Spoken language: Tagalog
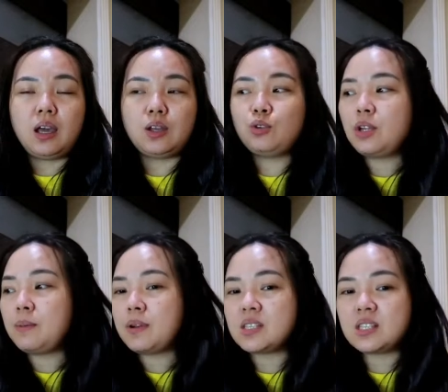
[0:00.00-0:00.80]
Ito
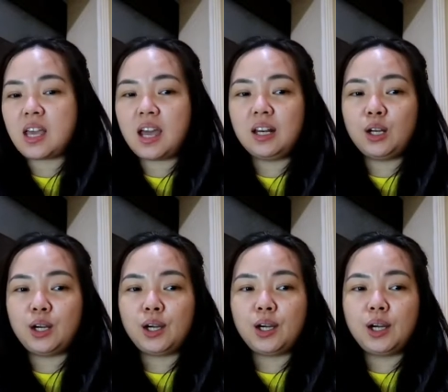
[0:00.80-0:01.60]
namang si
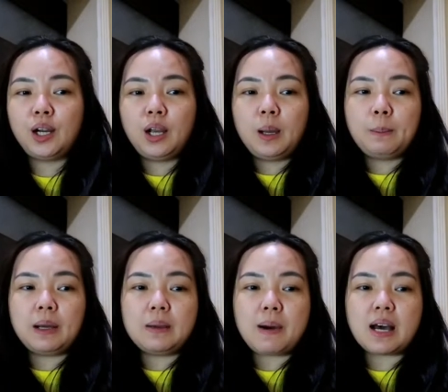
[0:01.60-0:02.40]
seller,
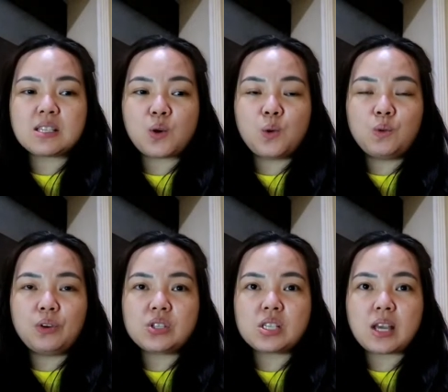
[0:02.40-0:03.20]
palibhasa
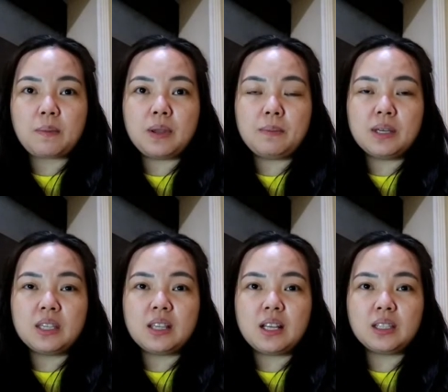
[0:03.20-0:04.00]
over, si sabi niya,
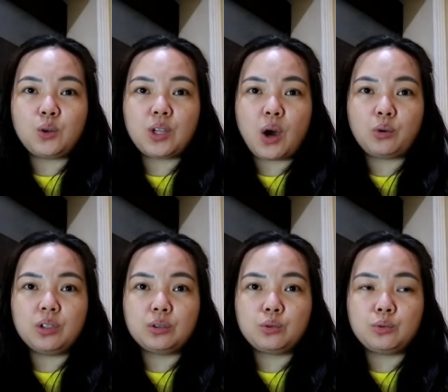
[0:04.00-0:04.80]
bigyan na lang daw niya ako
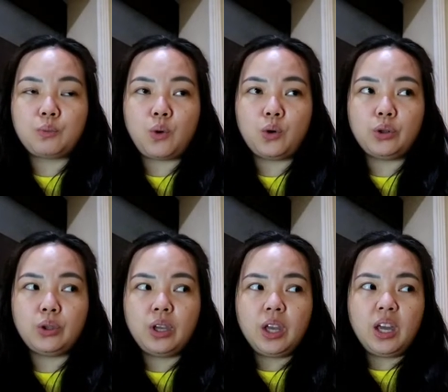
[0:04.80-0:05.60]
ng coupon.
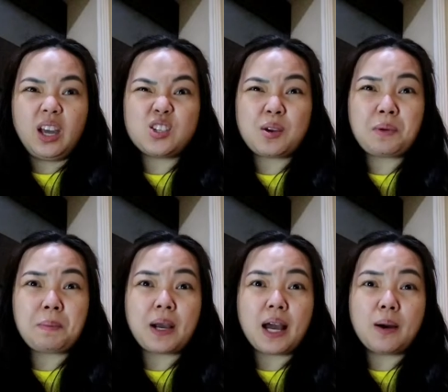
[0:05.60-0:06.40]
Kasi eh,
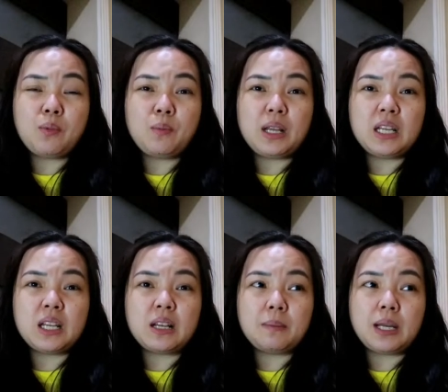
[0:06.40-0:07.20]
syempre pag
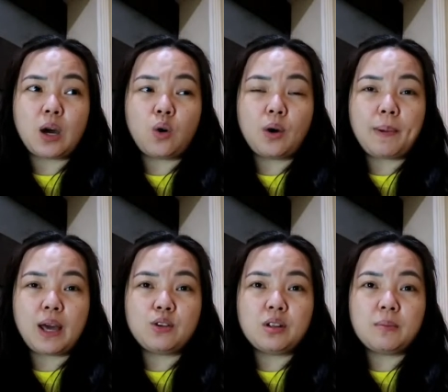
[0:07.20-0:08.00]
bumili na naman ako, eh,
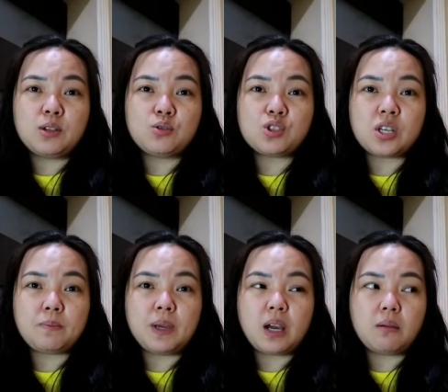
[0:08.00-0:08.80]
paano naman yung
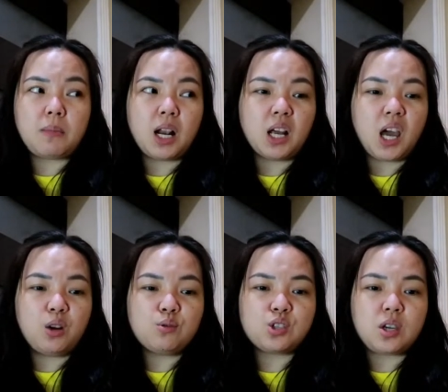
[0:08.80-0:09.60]
shipping? Ang mahal
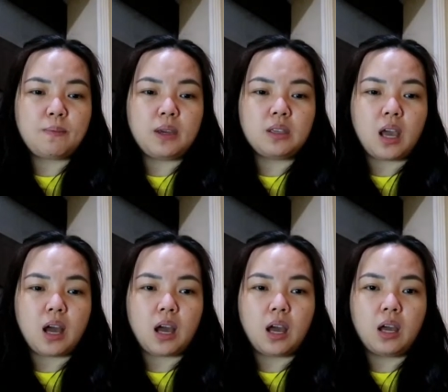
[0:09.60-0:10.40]
kaya nung shipping
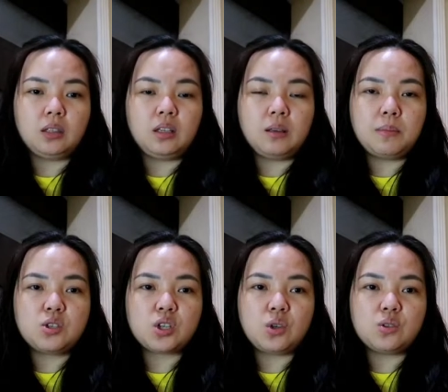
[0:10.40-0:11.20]
niya. Hindi
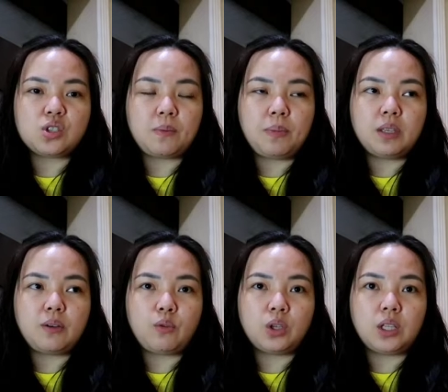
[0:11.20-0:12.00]
naman siya yung
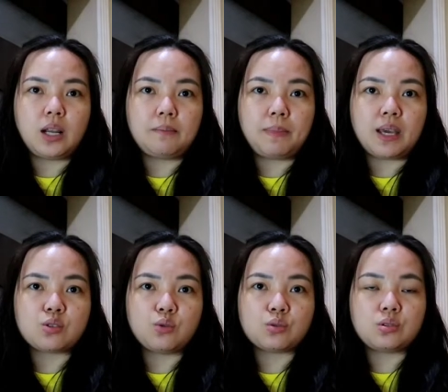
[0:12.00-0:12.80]
shipping na 49
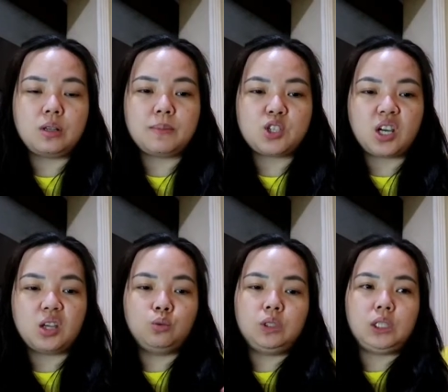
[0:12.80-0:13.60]
pesos. Hindi naman siya
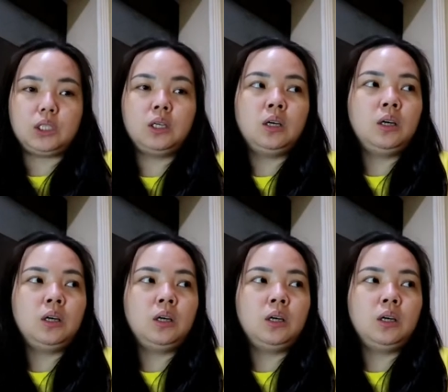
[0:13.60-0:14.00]
ganun eh.